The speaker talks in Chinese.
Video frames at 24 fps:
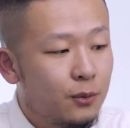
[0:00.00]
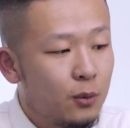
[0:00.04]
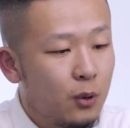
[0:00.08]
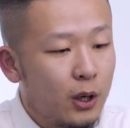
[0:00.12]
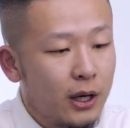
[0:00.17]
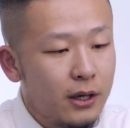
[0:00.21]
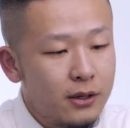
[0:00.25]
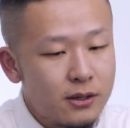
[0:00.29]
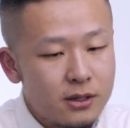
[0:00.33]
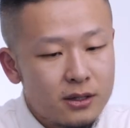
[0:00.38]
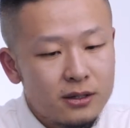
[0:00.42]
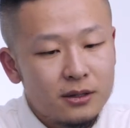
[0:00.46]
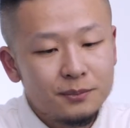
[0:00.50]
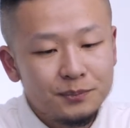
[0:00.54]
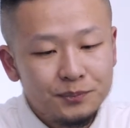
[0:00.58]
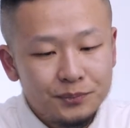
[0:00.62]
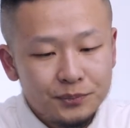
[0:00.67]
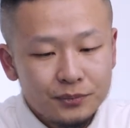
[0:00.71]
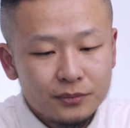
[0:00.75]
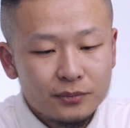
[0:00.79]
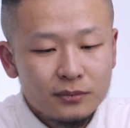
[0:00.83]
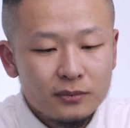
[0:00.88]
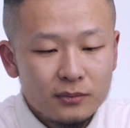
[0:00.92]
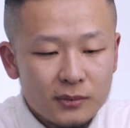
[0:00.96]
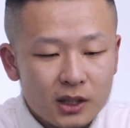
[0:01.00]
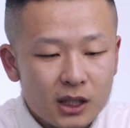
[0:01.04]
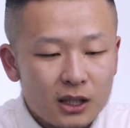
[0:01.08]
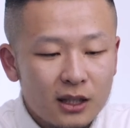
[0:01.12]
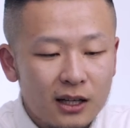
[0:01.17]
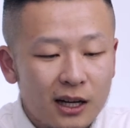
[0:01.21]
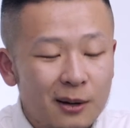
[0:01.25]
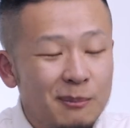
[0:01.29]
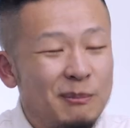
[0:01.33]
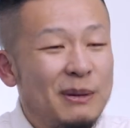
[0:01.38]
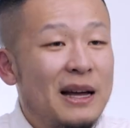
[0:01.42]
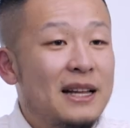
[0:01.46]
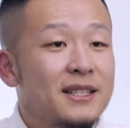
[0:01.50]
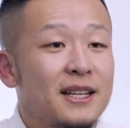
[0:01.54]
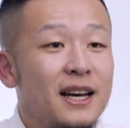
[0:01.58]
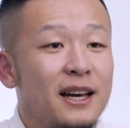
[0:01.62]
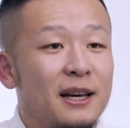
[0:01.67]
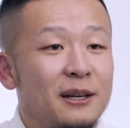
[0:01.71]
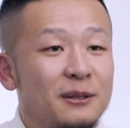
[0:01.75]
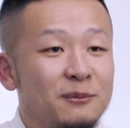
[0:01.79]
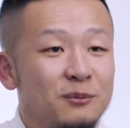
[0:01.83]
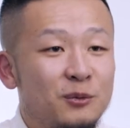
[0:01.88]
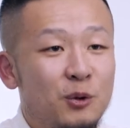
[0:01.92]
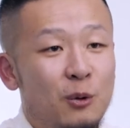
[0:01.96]
款式，很板仔，
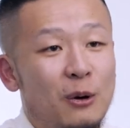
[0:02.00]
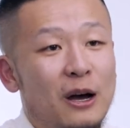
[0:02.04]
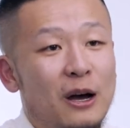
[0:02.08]
对